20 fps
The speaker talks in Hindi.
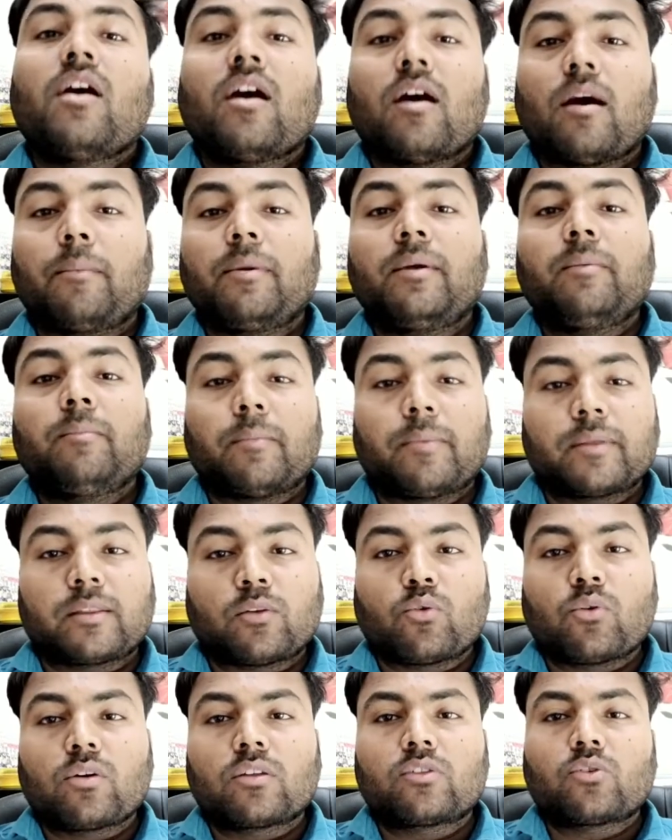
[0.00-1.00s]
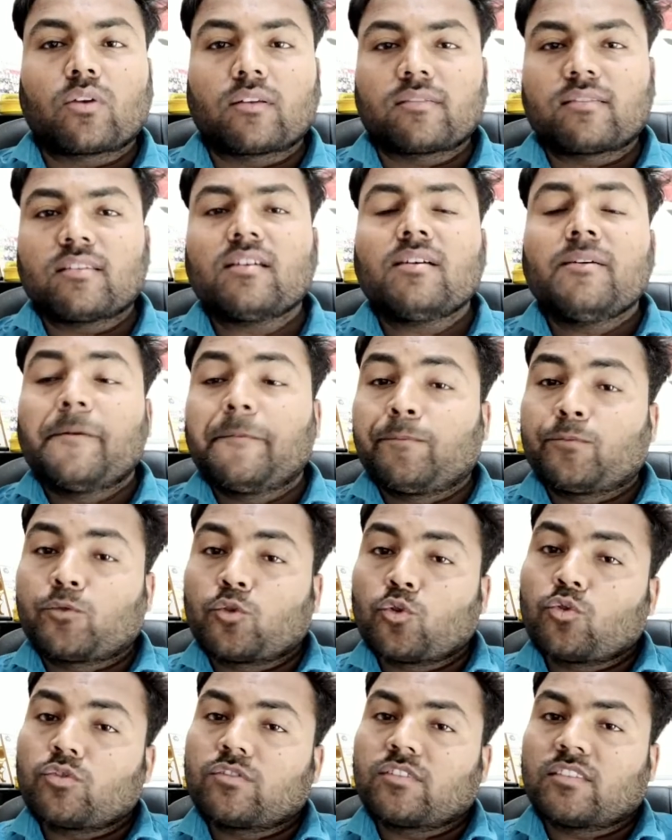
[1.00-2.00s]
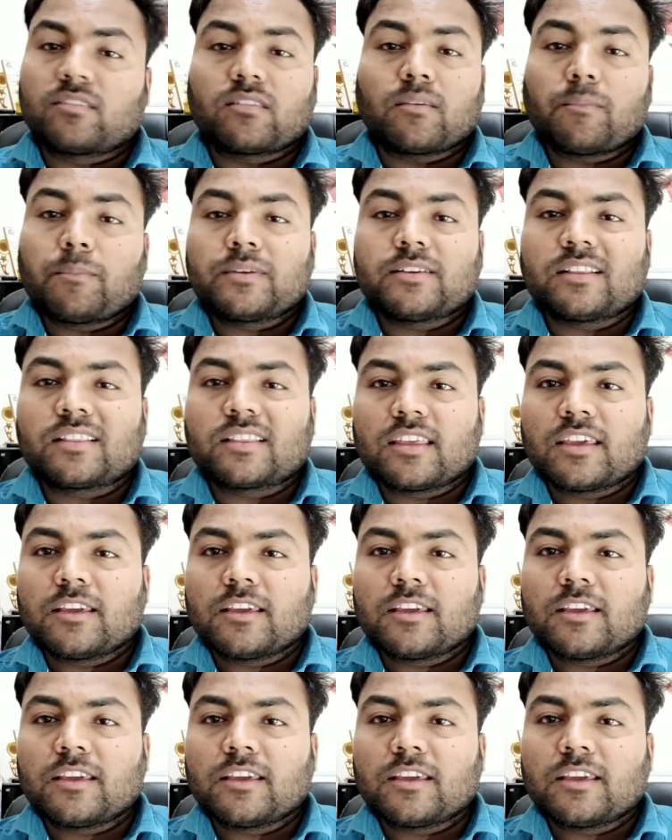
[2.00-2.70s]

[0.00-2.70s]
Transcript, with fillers: अभी मैं बताऊँगा थोड़ा सा तो सिस्टम पर चलते